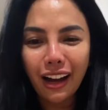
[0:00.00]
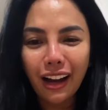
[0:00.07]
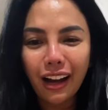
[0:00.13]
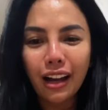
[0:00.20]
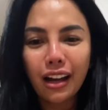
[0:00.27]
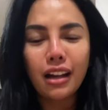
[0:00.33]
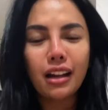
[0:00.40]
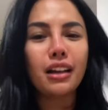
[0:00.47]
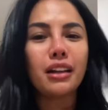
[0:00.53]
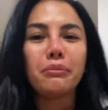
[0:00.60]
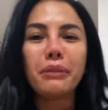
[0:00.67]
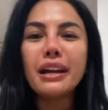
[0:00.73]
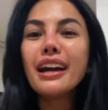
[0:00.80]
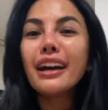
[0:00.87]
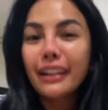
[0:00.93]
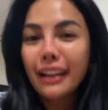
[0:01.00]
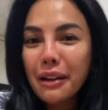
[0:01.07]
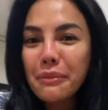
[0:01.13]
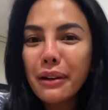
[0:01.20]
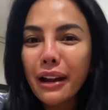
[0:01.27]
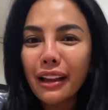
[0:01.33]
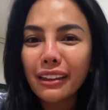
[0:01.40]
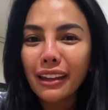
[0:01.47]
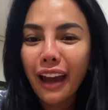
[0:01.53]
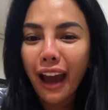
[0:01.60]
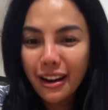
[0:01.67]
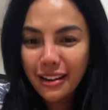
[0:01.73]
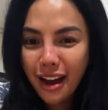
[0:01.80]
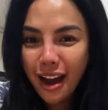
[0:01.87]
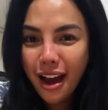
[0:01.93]
ah, bener kan berarti
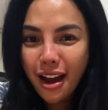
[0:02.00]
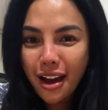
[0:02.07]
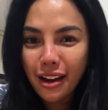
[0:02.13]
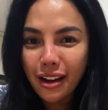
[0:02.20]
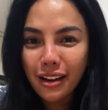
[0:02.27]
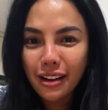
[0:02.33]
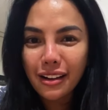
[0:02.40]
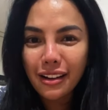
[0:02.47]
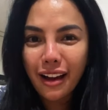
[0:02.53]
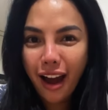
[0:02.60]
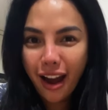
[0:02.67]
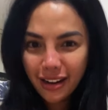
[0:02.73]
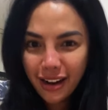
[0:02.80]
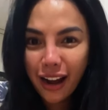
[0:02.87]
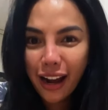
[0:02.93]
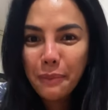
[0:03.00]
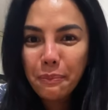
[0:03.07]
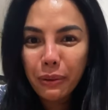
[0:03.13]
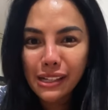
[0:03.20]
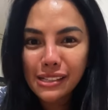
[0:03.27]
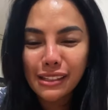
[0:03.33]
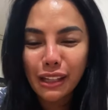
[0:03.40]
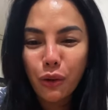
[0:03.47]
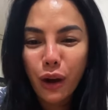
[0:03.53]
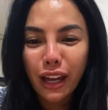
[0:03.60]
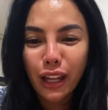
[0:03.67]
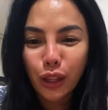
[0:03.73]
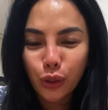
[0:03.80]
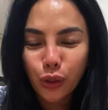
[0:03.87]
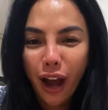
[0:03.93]
ada ada kan
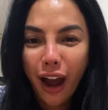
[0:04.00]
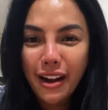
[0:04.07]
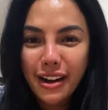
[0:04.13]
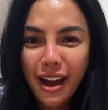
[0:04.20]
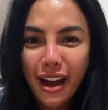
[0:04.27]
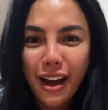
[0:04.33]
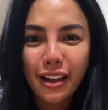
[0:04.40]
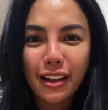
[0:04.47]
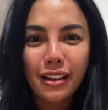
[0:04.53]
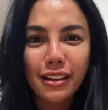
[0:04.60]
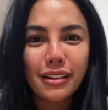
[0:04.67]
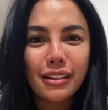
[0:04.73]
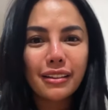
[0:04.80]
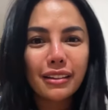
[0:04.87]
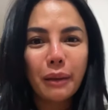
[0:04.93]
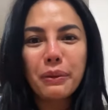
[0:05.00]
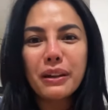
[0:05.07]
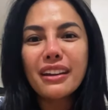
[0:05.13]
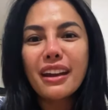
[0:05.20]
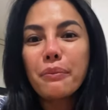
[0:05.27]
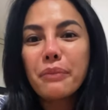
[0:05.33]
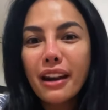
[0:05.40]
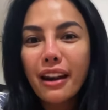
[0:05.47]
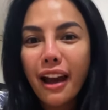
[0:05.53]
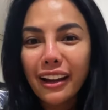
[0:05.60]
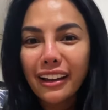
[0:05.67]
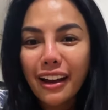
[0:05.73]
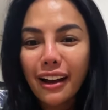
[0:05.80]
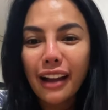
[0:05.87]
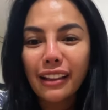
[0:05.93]
peristiwa itu ada. Tapi dia
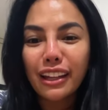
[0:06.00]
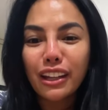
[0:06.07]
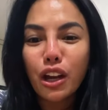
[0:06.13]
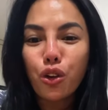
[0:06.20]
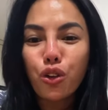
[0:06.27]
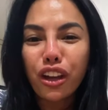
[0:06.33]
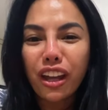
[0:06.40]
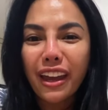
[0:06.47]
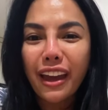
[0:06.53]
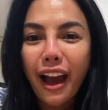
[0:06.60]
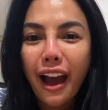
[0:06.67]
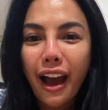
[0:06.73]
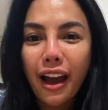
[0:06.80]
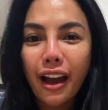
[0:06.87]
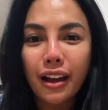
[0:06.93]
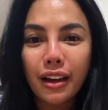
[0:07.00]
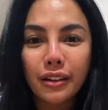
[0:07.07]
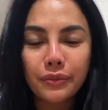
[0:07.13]
bilangnya katanya rukiah.